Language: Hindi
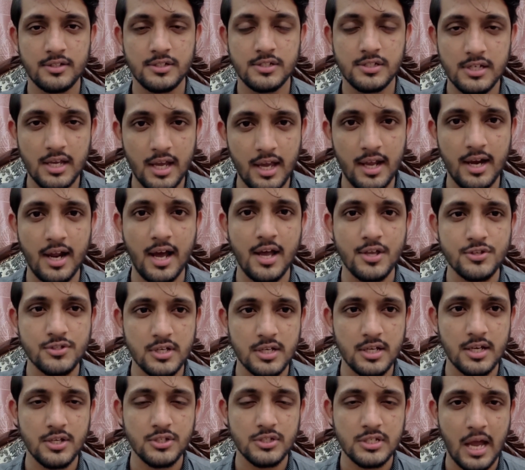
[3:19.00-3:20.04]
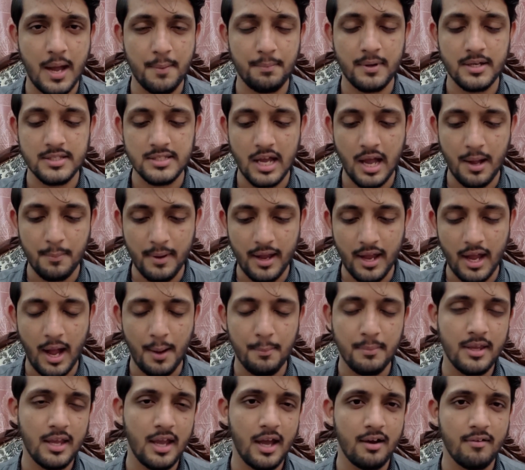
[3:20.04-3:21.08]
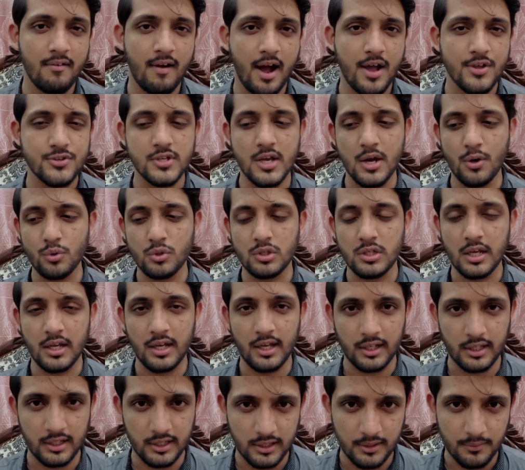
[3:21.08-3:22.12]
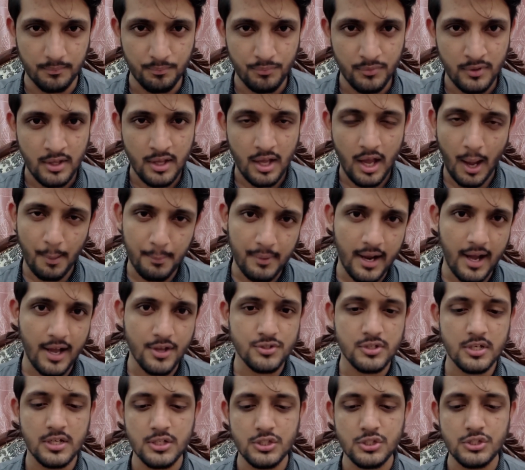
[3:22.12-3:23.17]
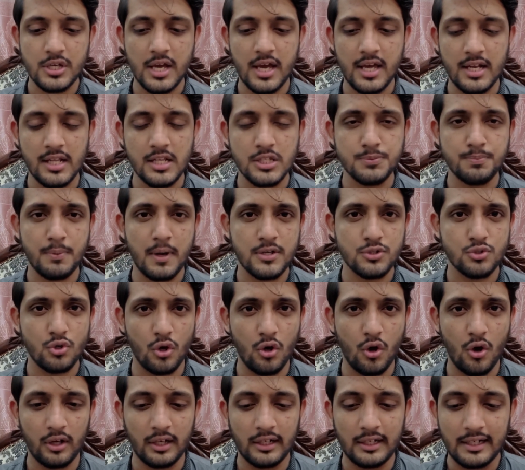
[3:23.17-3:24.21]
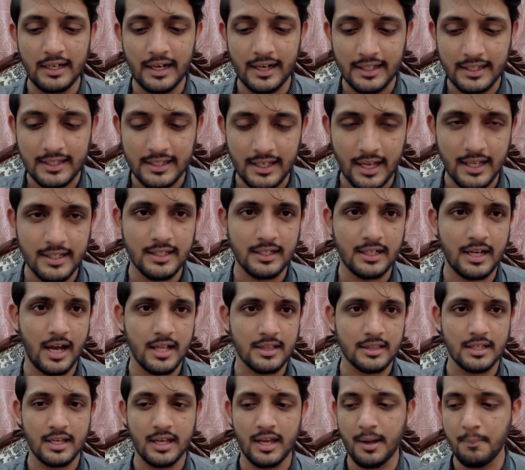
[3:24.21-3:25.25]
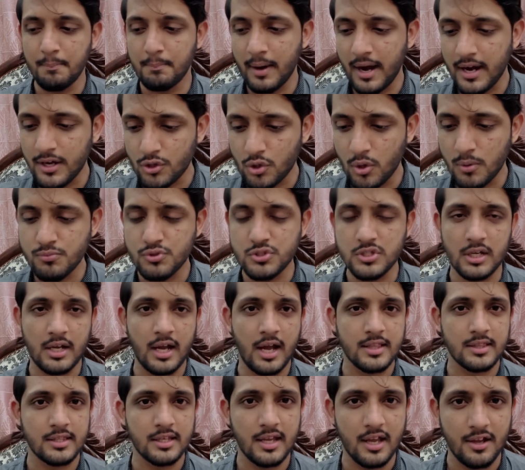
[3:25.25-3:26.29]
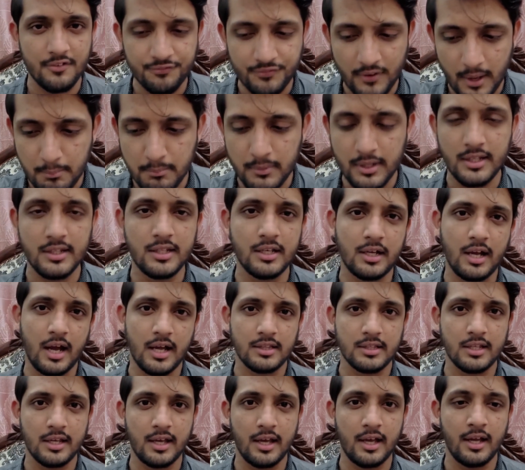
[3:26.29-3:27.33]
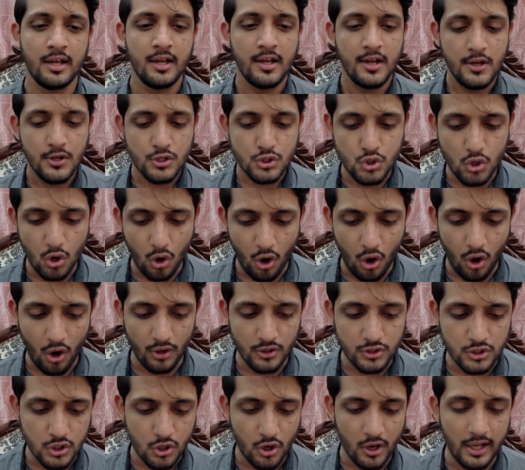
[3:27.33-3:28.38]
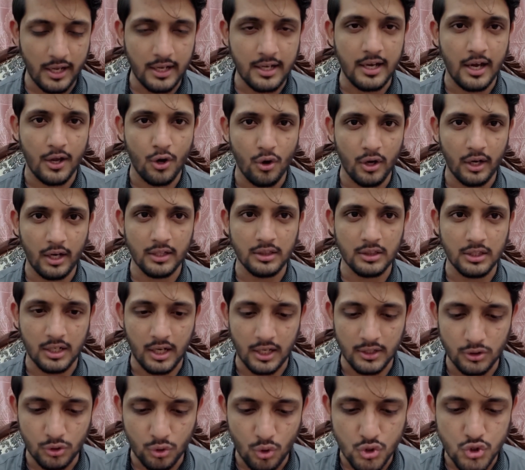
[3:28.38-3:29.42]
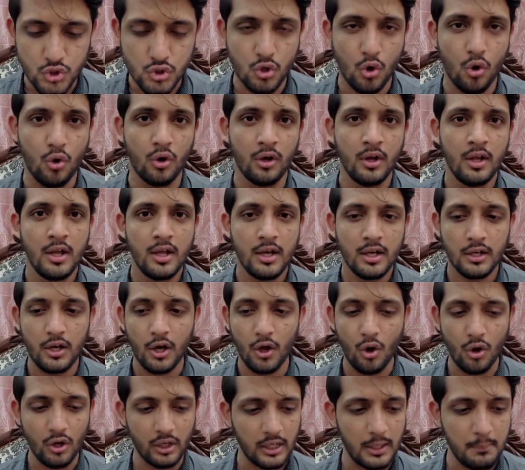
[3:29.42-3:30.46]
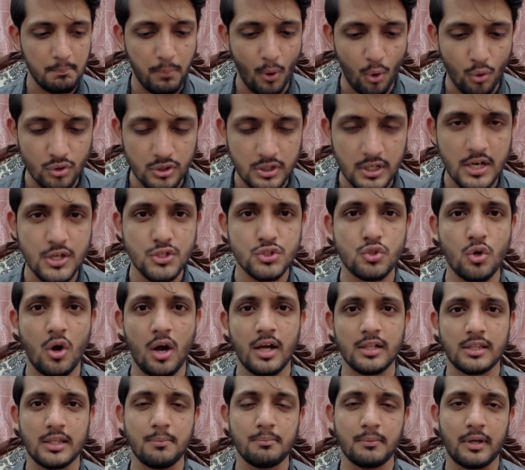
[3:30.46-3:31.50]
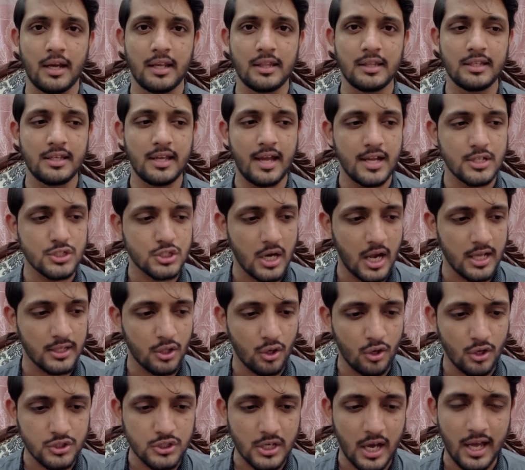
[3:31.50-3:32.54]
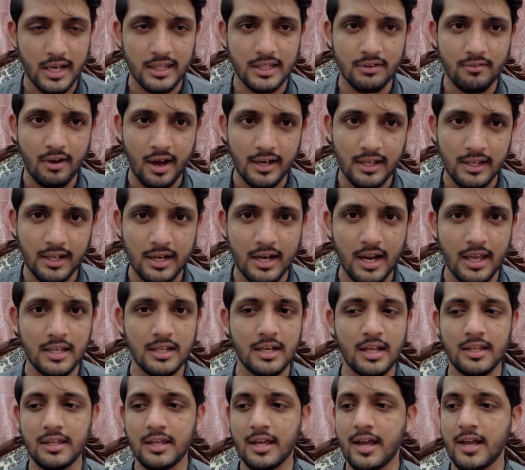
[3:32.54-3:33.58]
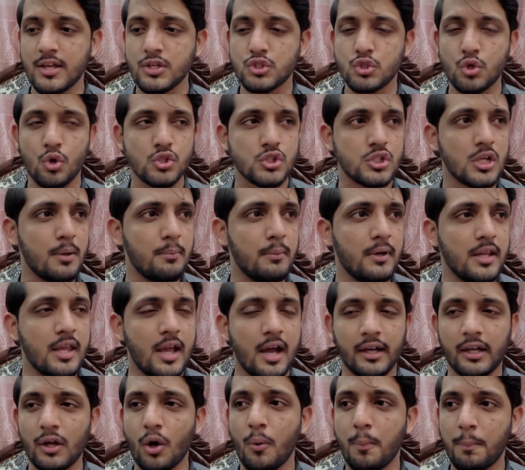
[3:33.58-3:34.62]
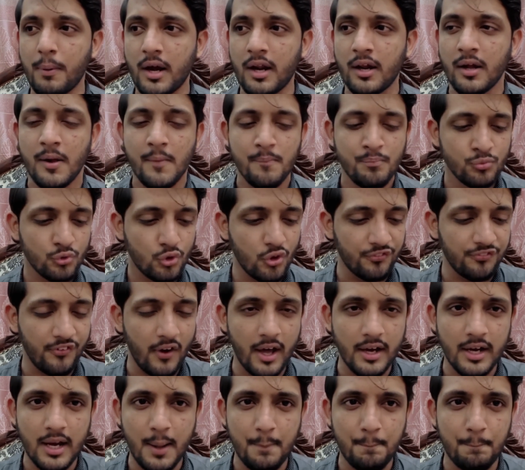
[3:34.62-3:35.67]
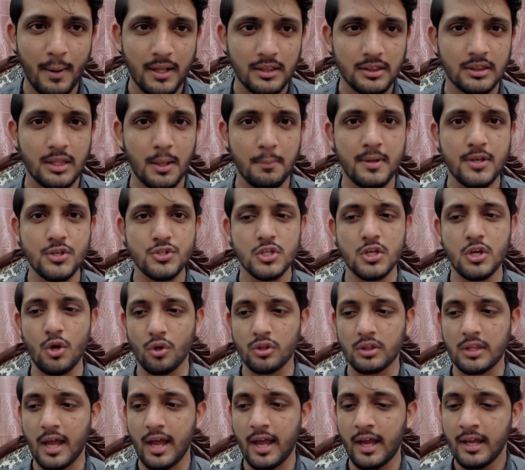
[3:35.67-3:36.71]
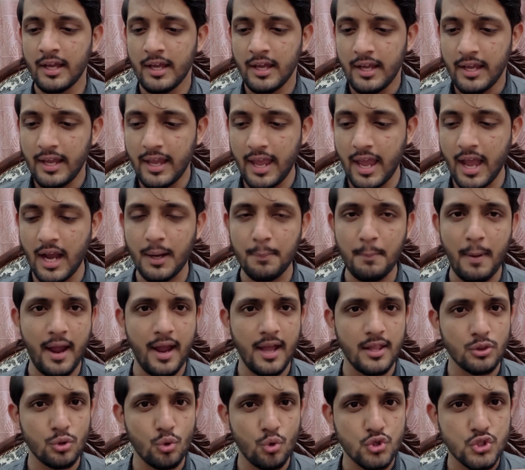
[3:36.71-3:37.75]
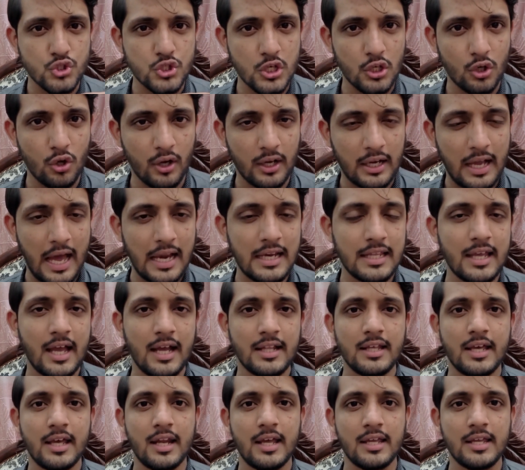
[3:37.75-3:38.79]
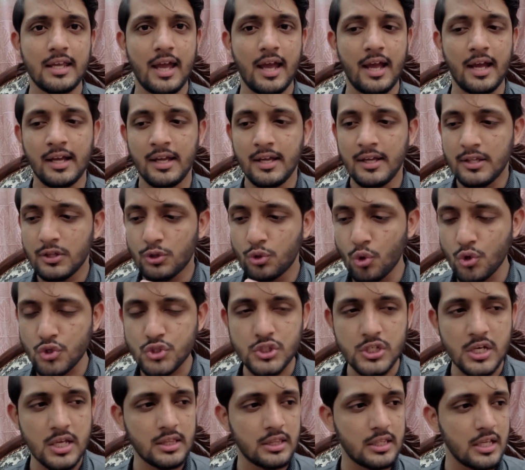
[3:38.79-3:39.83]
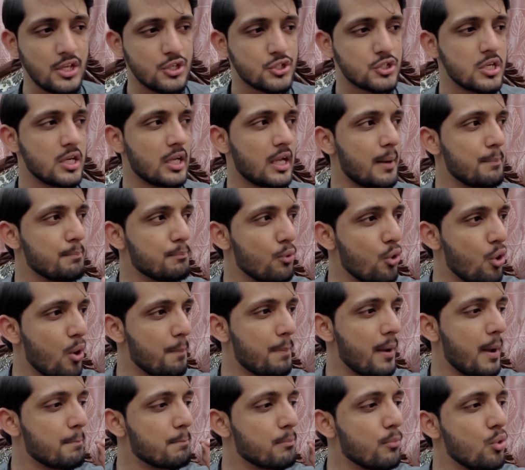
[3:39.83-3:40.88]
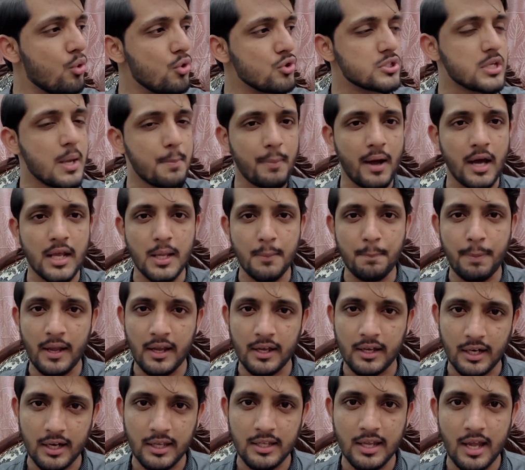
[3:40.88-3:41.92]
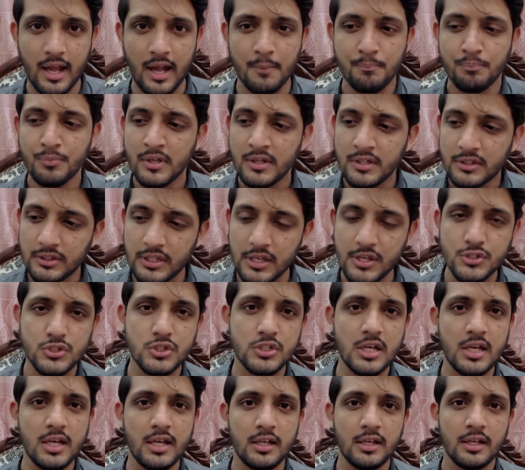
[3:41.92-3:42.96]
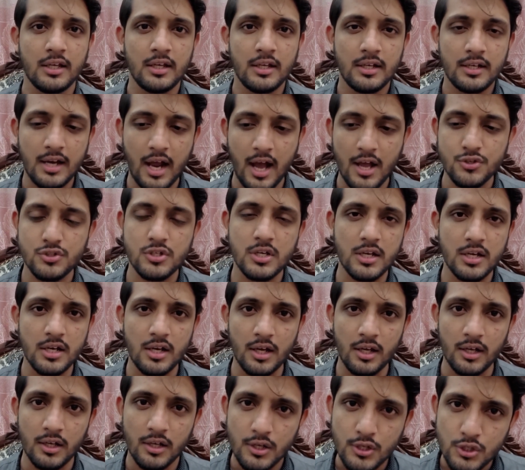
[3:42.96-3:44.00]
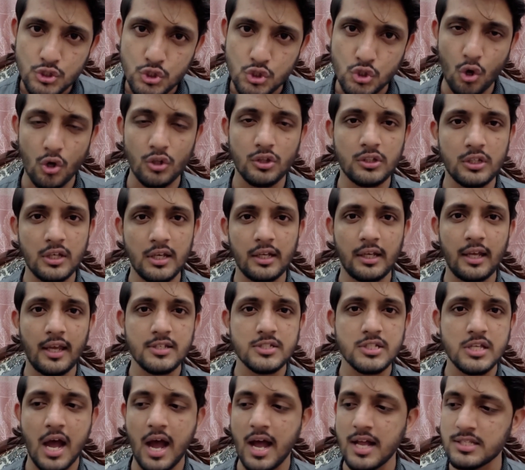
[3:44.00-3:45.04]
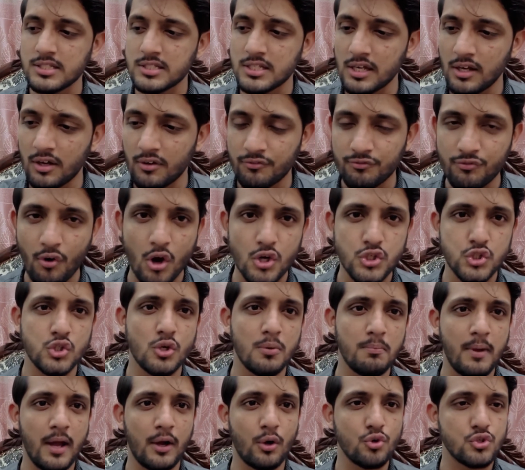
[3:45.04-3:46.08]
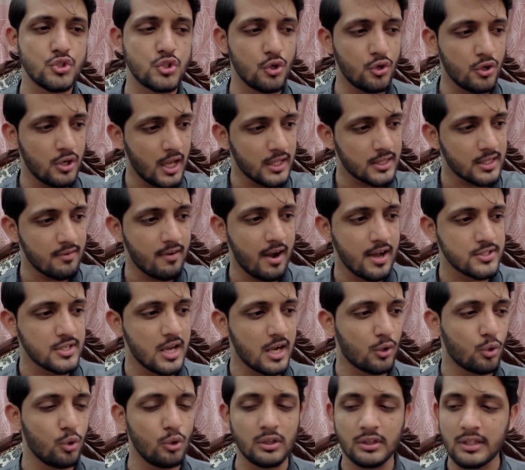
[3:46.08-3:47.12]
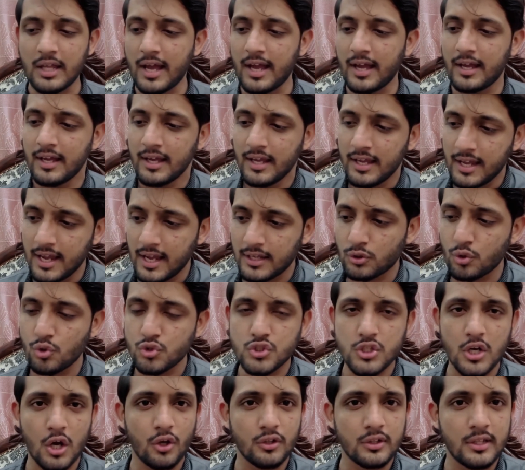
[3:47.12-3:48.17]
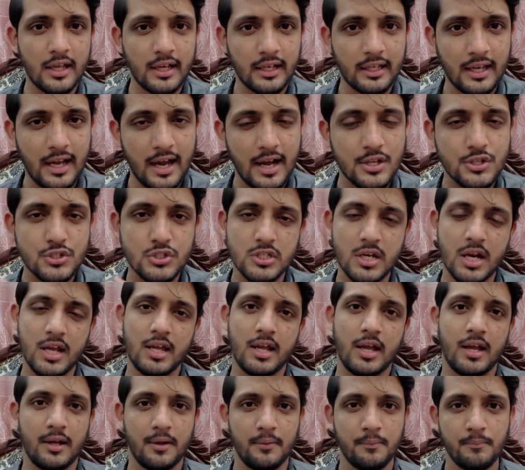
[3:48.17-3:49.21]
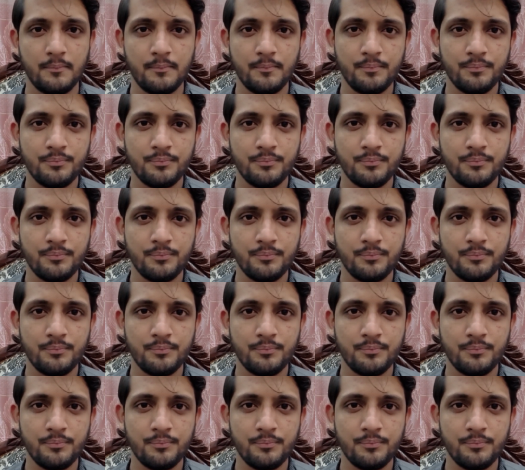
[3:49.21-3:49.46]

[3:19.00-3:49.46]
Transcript: ये नाजरीन हिसाब किताब है अब ये आवाजें उठेंगी अब नाजरीन चैनल्स पर जो लोग लड़कियां दिखाते हैं बेडरूम्स दिखाते हैं फैमिली दिखाते हैं जो जिन्होंने घरों के तकदस को घरों की बाउंड्रीज को खत्म कर दी है चादरों चार दीवारी रही नहीं है सोशल मीडिया के ऊपर तूफान ने बदतमीजी होता है एक बहन दूसरी को गालियां दे रही है दूसरी तीसरी के मुंह पे मुंह से पानी फेंक रही है तीसरी नाजरीन चौथी के साथ वॉशरूम में घुसी हुई है दरवाजा खुलता है एक दूसरे को देख के हंस रहे हैं